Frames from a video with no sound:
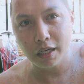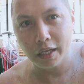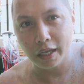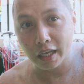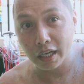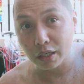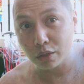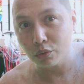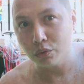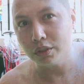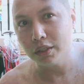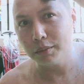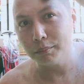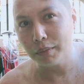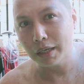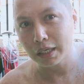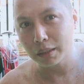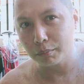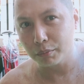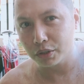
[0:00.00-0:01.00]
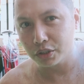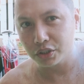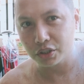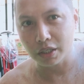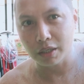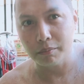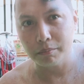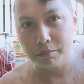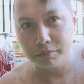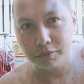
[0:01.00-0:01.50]
aircon na
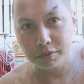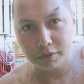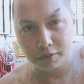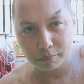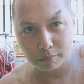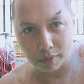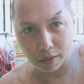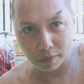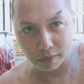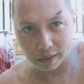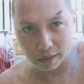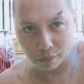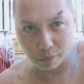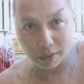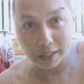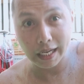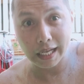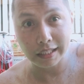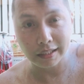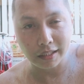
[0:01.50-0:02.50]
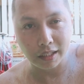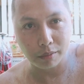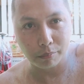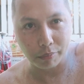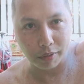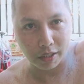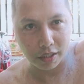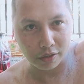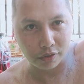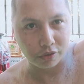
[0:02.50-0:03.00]
barbershop, mga 100
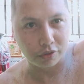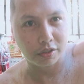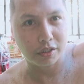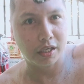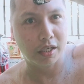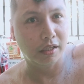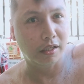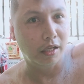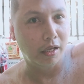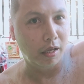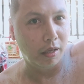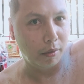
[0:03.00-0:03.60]
pesos siya.